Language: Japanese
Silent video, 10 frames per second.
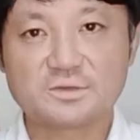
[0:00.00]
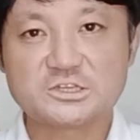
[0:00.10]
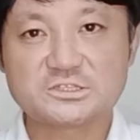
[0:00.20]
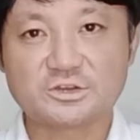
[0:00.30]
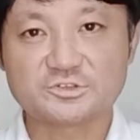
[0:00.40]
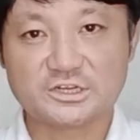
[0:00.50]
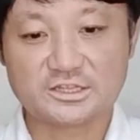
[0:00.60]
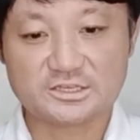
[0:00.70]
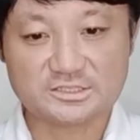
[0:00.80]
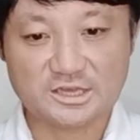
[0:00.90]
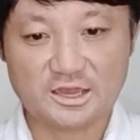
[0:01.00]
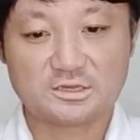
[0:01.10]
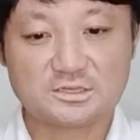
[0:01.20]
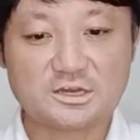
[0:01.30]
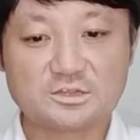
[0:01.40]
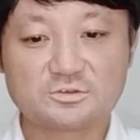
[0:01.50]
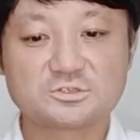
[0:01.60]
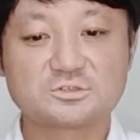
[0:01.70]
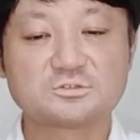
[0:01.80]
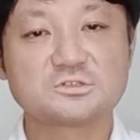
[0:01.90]
ましてこちらですね。左の
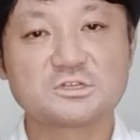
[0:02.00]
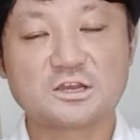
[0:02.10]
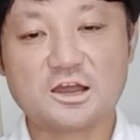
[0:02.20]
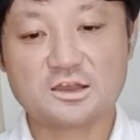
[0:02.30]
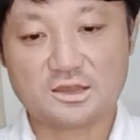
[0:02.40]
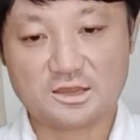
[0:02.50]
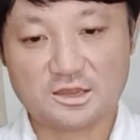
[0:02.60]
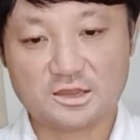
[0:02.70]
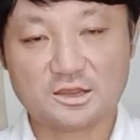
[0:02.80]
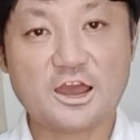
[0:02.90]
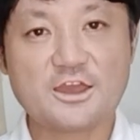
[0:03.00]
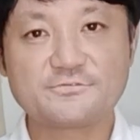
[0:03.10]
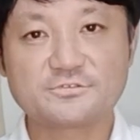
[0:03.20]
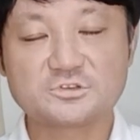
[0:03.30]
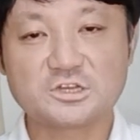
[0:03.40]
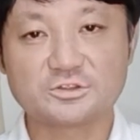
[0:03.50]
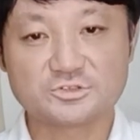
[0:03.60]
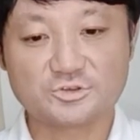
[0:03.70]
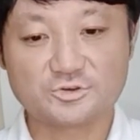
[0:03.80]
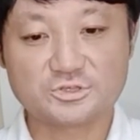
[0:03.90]
数字が、えー、回復者
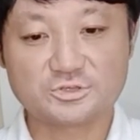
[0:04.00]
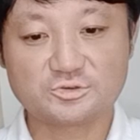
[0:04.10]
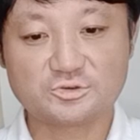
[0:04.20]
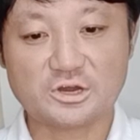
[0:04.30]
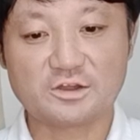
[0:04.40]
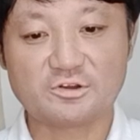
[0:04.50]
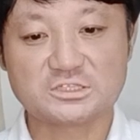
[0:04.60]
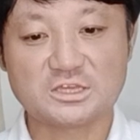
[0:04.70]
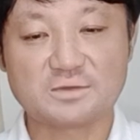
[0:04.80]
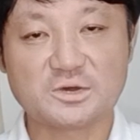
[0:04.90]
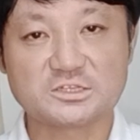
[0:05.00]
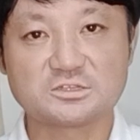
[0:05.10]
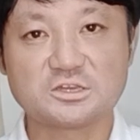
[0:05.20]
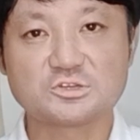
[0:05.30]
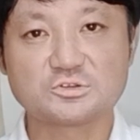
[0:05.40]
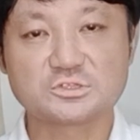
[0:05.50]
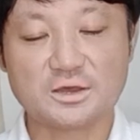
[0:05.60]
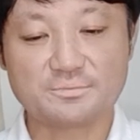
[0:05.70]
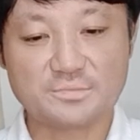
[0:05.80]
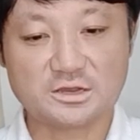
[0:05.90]
の総数を表しています。
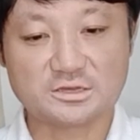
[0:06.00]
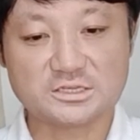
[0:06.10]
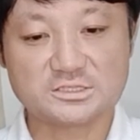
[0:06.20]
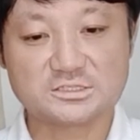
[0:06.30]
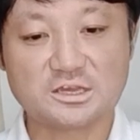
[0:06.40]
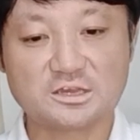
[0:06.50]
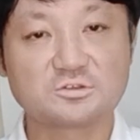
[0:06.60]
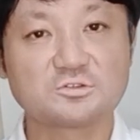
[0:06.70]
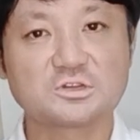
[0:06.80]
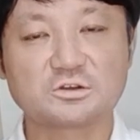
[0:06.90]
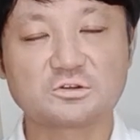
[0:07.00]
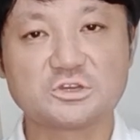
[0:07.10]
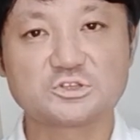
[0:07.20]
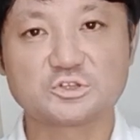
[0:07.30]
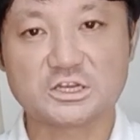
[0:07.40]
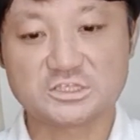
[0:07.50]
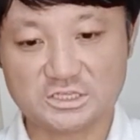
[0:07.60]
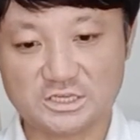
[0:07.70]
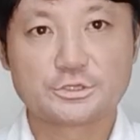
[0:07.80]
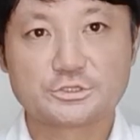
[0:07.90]
23万1928
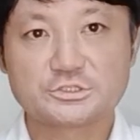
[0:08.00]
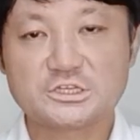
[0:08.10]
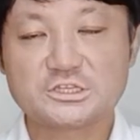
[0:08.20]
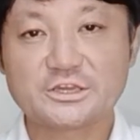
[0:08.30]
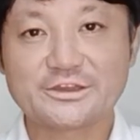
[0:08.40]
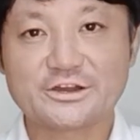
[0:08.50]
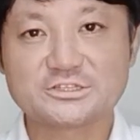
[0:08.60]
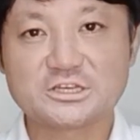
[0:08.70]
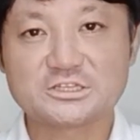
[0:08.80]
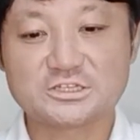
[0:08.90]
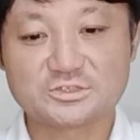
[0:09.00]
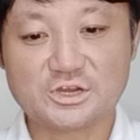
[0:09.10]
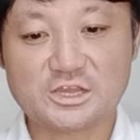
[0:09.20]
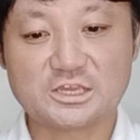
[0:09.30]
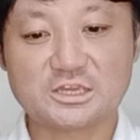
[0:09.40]
人。そして新規感染者数が黄